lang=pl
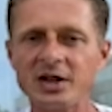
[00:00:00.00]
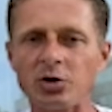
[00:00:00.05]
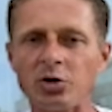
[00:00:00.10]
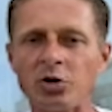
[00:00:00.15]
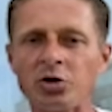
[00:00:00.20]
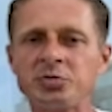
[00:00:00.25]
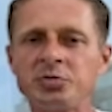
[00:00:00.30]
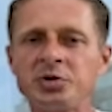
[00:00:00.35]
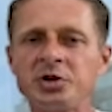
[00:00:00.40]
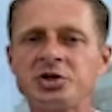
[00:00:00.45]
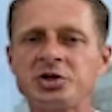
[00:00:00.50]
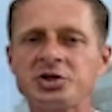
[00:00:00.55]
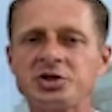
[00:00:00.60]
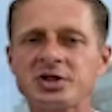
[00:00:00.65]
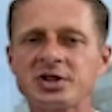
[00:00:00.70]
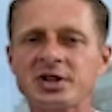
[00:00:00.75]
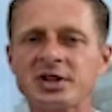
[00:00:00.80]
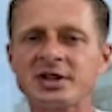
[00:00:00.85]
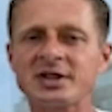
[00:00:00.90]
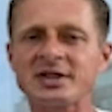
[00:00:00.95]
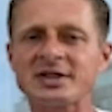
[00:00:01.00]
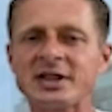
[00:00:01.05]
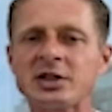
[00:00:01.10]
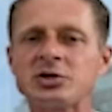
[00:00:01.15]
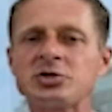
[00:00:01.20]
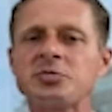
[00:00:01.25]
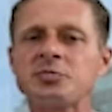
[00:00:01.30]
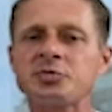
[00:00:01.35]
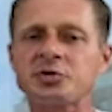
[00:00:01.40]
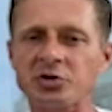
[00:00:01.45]
odbyć
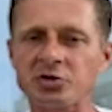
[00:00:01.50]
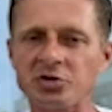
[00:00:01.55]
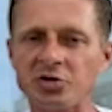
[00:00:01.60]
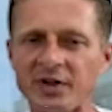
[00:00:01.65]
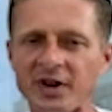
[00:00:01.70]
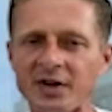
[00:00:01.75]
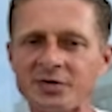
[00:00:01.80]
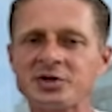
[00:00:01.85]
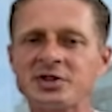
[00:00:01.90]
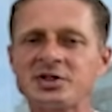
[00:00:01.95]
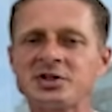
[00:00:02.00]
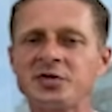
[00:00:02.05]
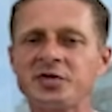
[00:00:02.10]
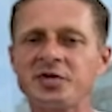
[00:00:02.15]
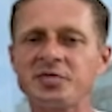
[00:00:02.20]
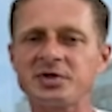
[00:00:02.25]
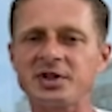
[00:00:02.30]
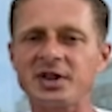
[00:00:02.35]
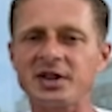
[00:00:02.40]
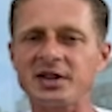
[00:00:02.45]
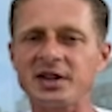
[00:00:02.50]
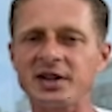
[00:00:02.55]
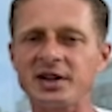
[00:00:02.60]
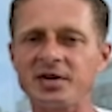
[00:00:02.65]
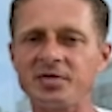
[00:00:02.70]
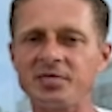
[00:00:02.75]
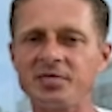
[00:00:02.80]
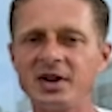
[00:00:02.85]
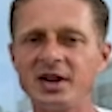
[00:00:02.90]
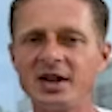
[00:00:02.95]
sezon przygotowawczy z nowym
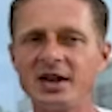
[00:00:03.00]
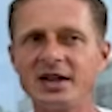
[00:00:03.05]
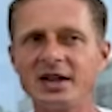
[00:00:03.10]
trenerem